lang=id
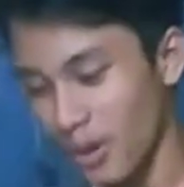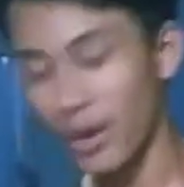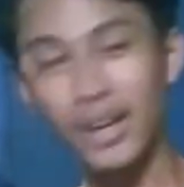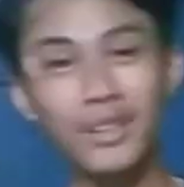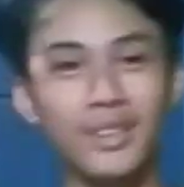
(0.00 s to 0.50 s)

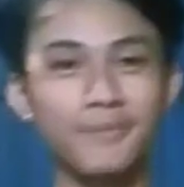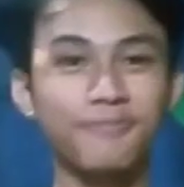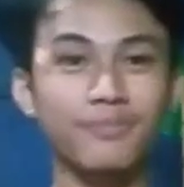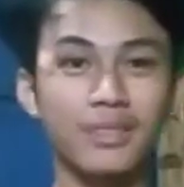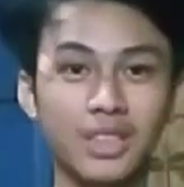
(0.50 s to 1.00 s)
Cakung okay. ya mas
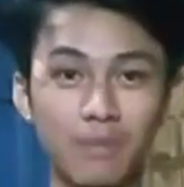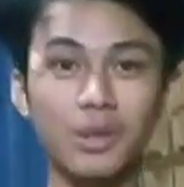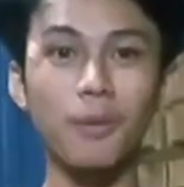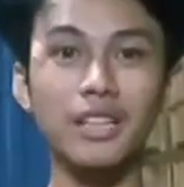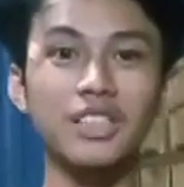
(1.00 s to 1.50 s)
jam
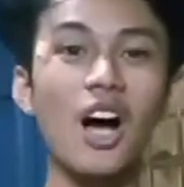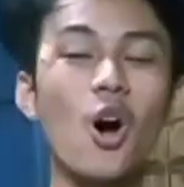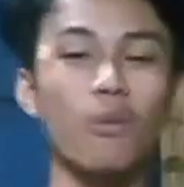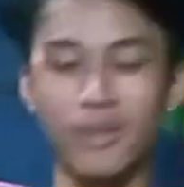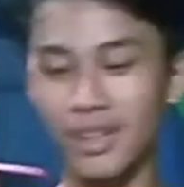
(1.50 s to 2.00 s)
11 siang
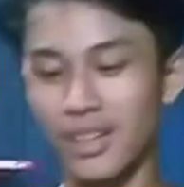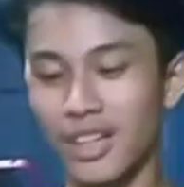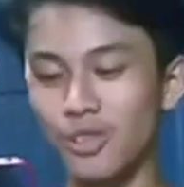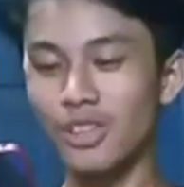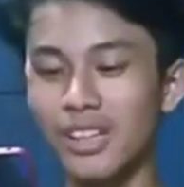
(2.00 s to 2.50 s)
om
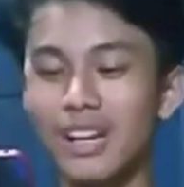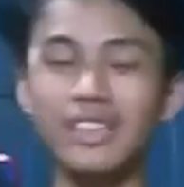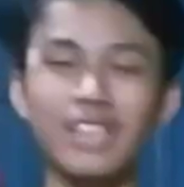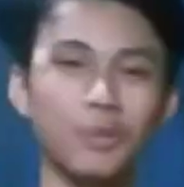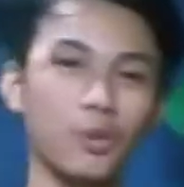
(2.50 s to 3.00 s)
itu tadi yang
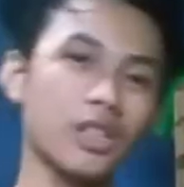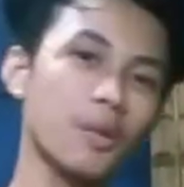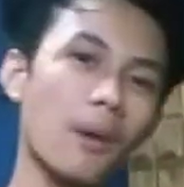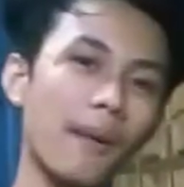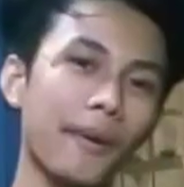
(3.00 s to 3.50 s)
kita sebutin
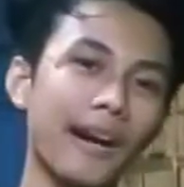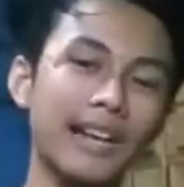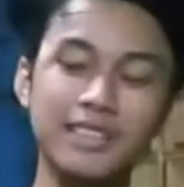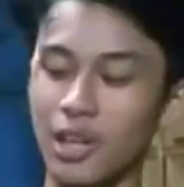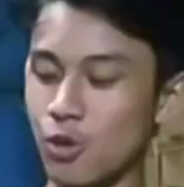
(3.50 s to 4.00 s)
di
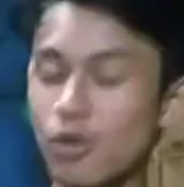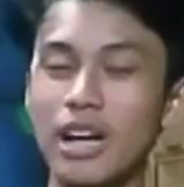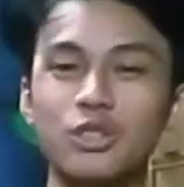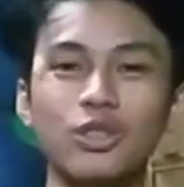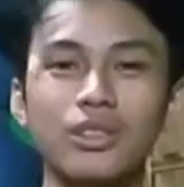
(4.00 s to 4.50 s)
Palmerah Cakung
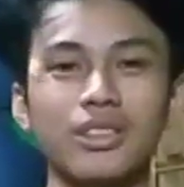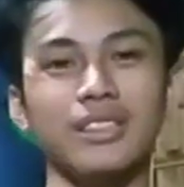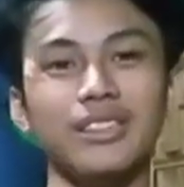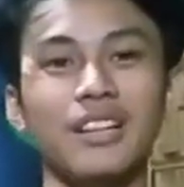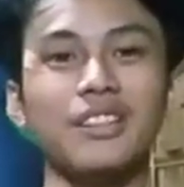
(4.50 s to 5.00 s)
lanjut
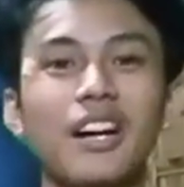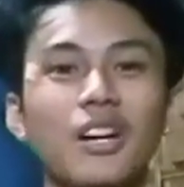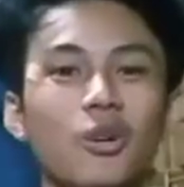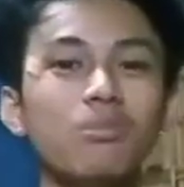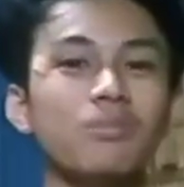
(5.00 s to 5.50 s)
yang
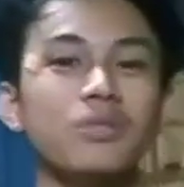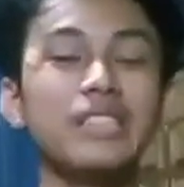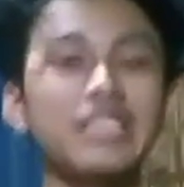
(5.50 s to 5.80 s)
terakhir om di